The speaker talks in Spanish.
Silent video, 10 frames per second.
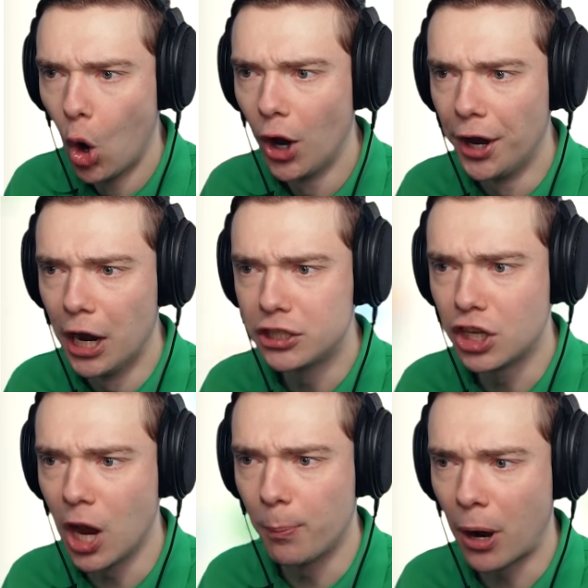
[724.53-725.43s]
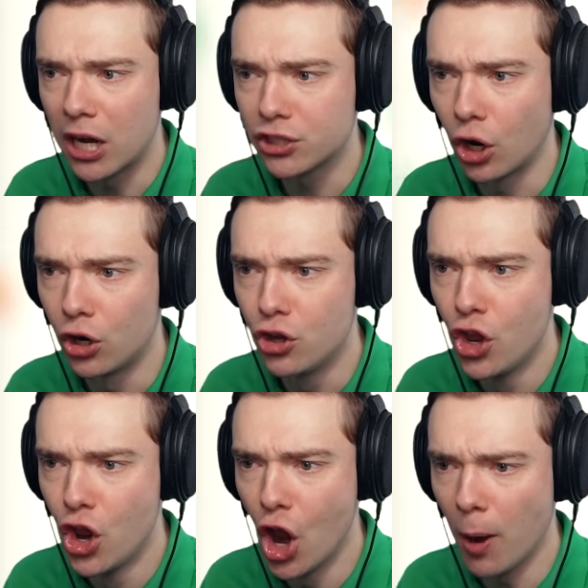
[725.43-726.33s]
¡Él es el impostor!
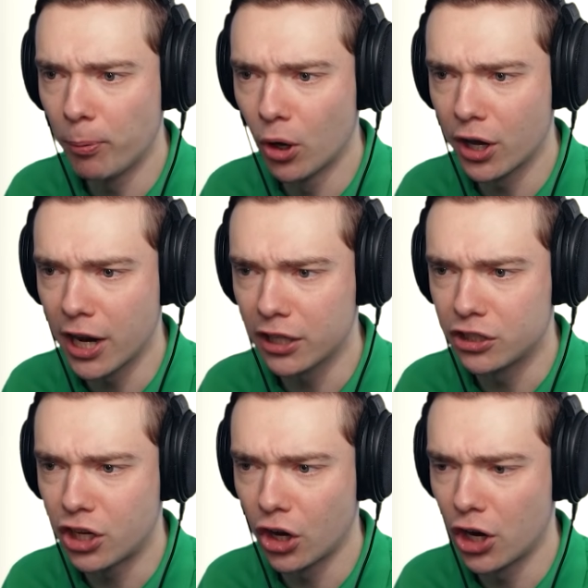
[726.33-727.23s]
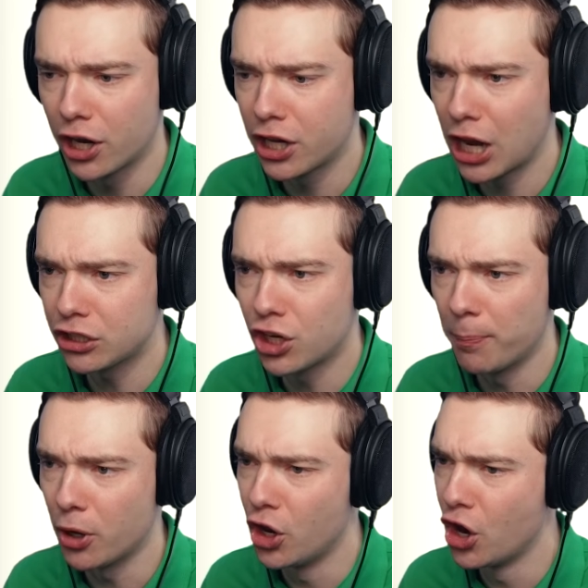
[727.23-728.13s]
Sí, Vean, tiene todo
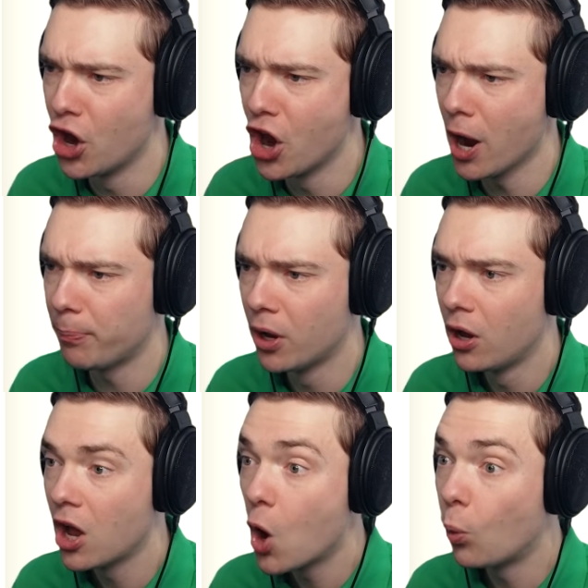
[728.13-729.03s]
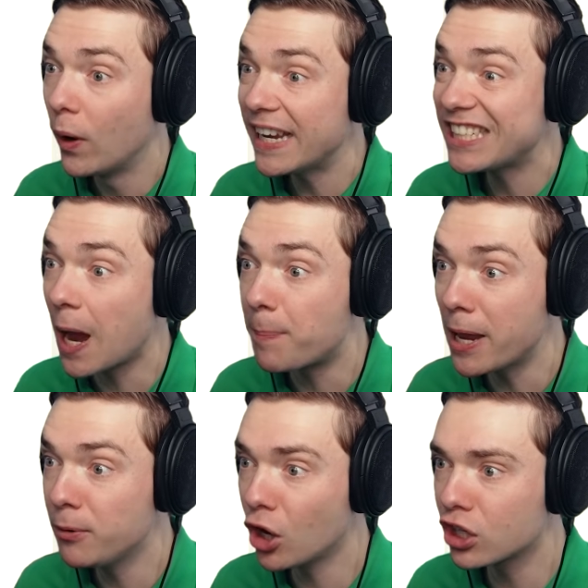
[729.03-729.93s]
el ketchup. ¡Es él! ¡Hey! ¡Un
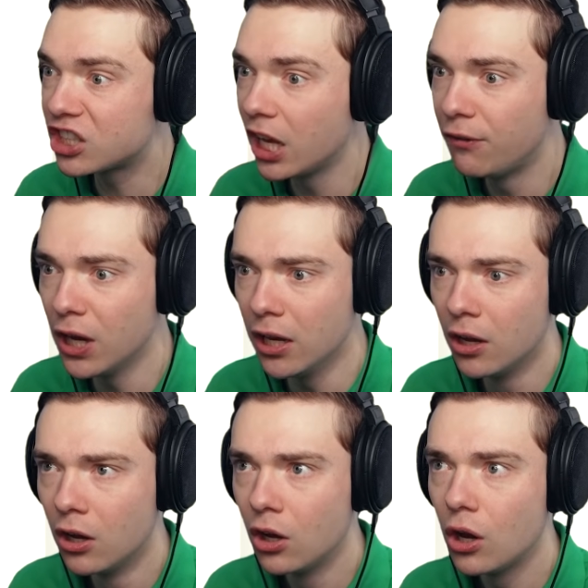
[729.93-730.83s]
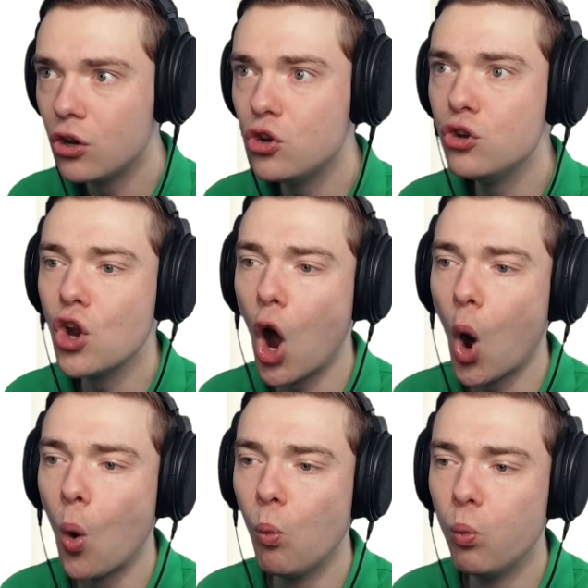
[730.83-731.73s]
bebé en la TV!
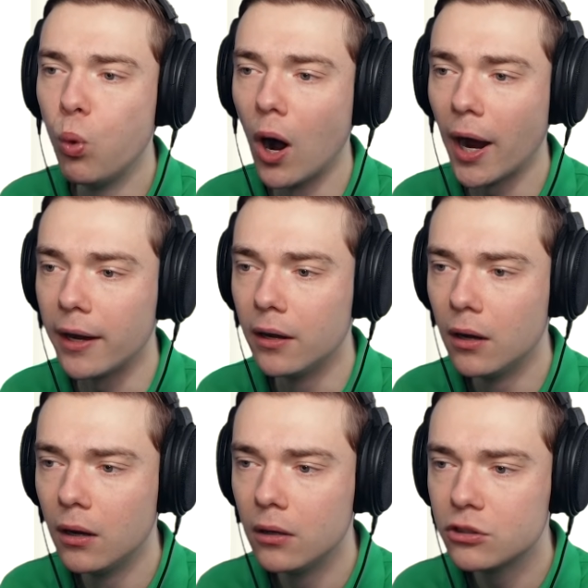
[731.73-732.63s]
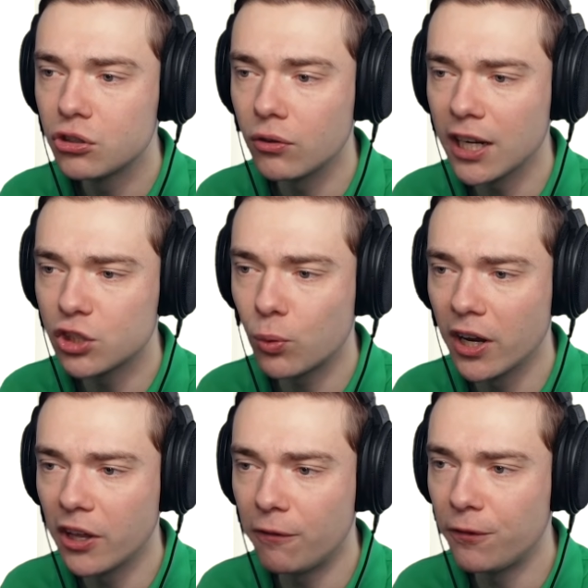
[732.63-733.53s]
increíble. Así que allí
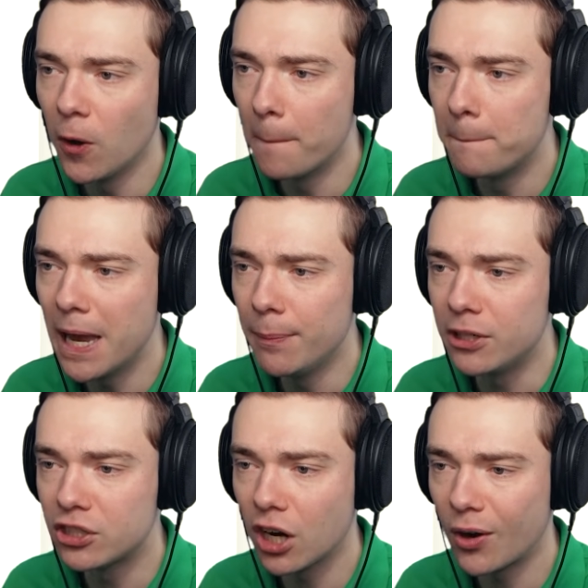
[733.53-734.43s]
graban a los bebés